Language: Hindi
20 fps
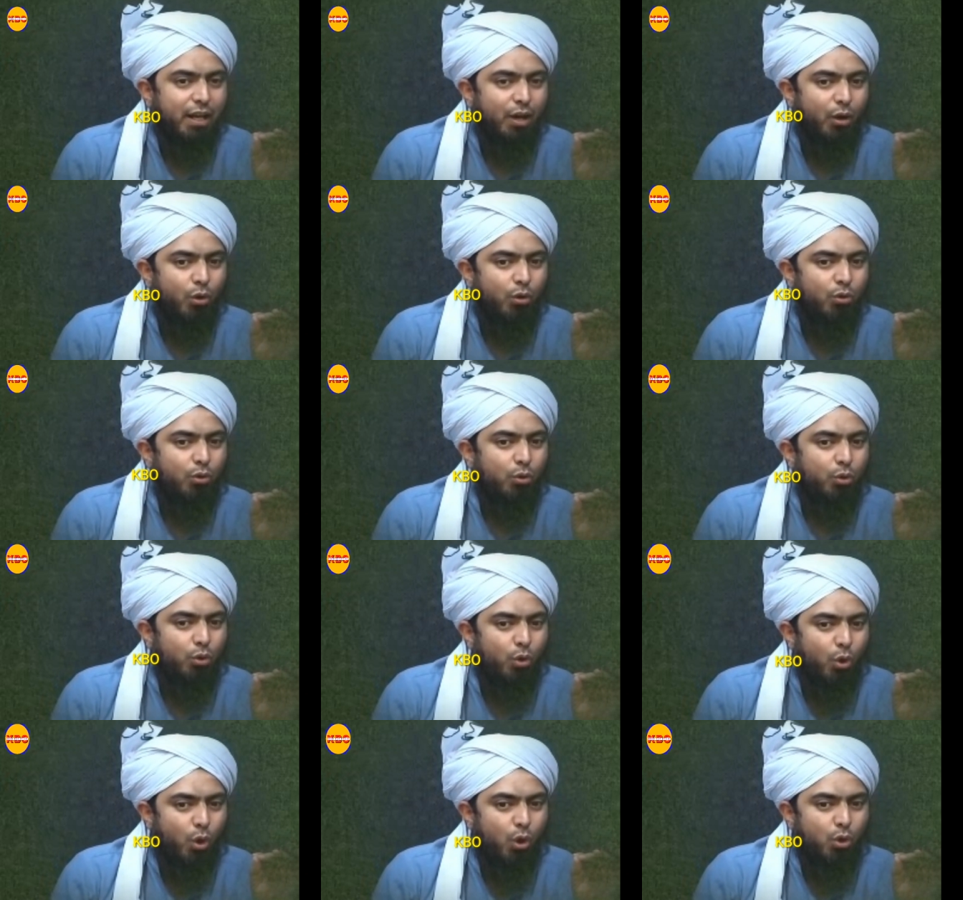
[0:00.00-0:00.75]
कि
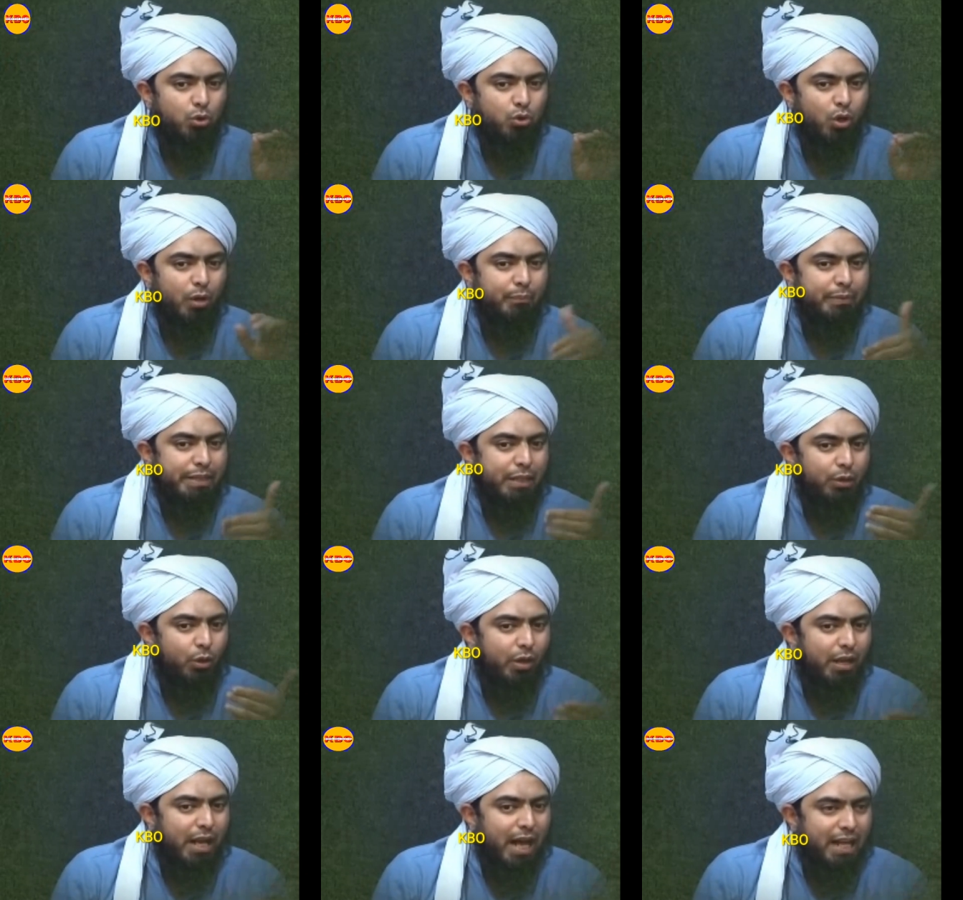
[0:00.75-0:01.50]
लोग तो
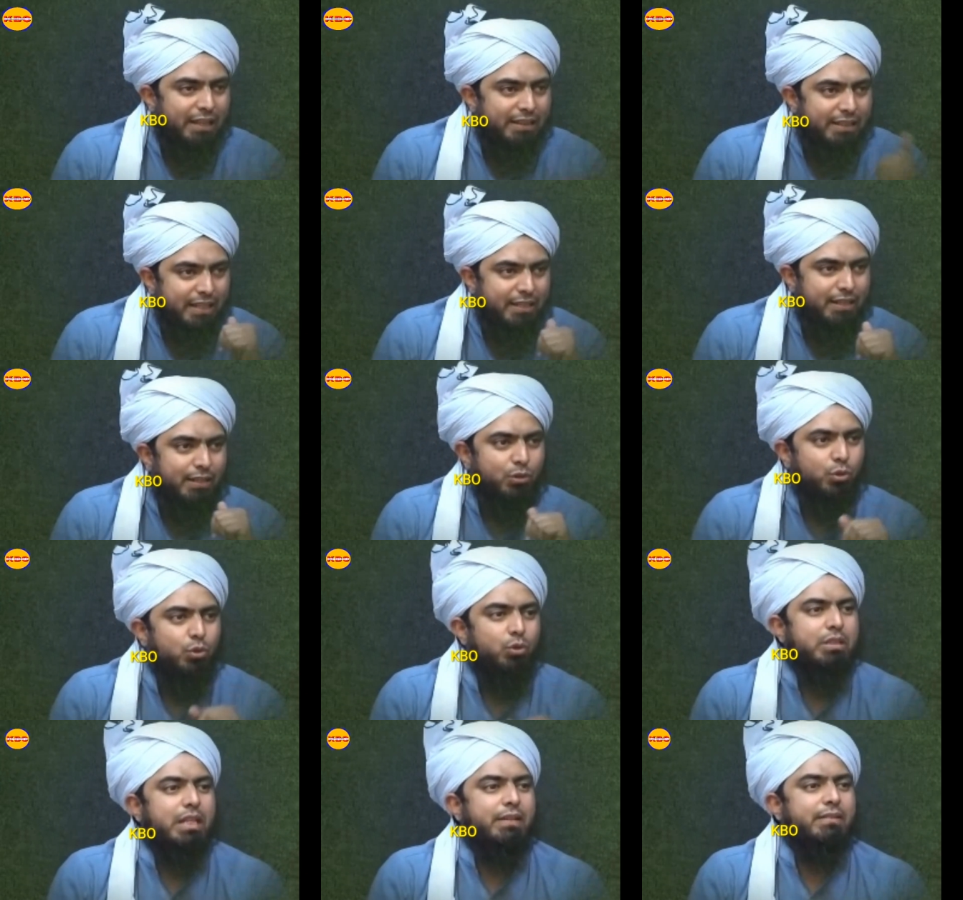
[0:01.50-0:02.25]
अपनी औलाद की
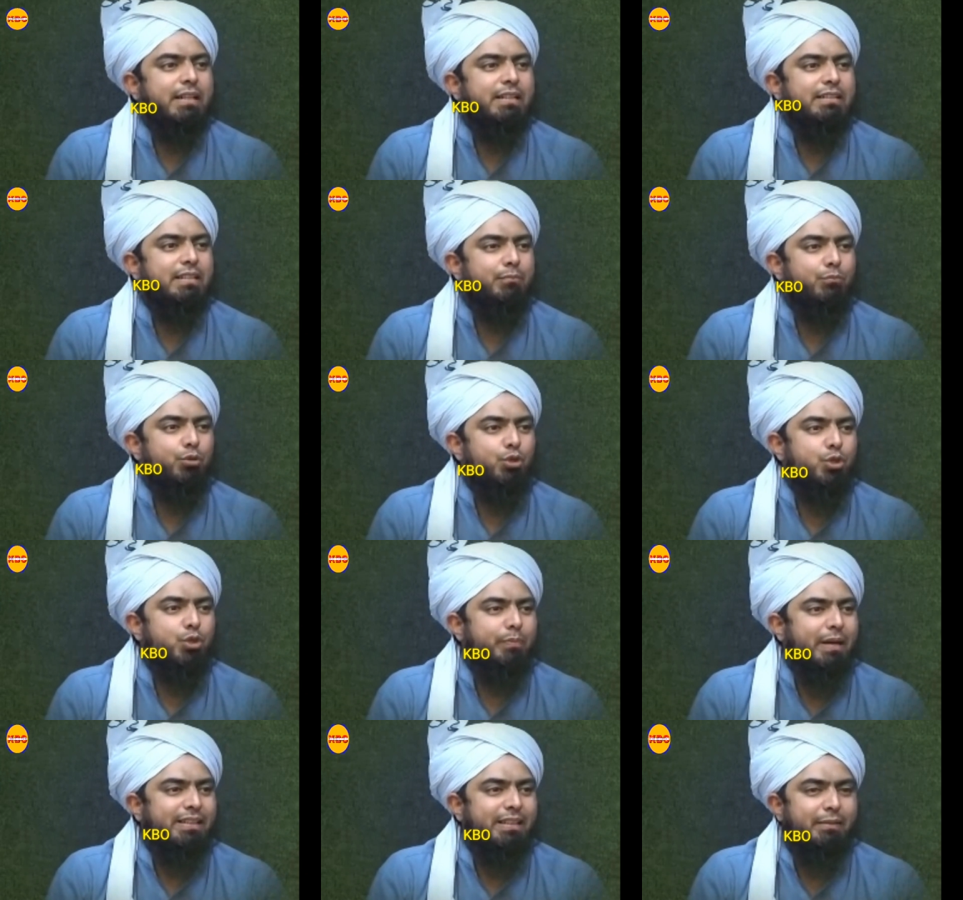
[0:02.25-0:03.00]
करतूत की वजह से
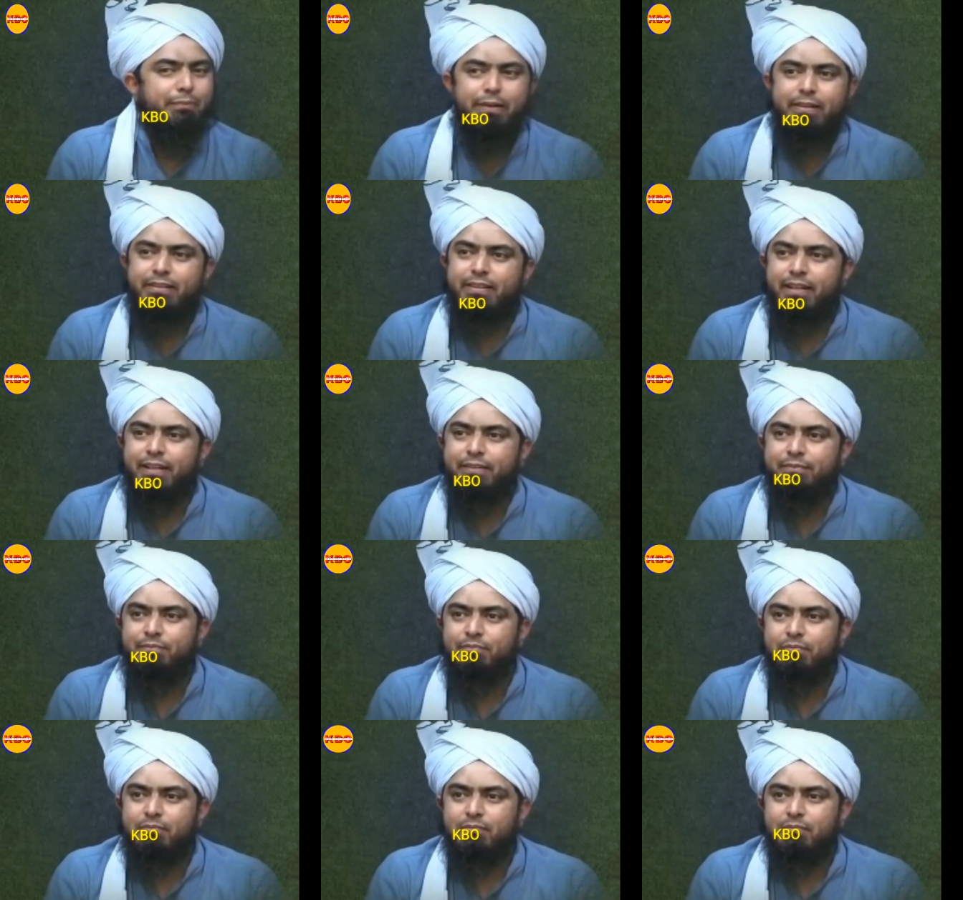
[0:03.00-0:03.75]
मुंह छुपाते फिरते हैं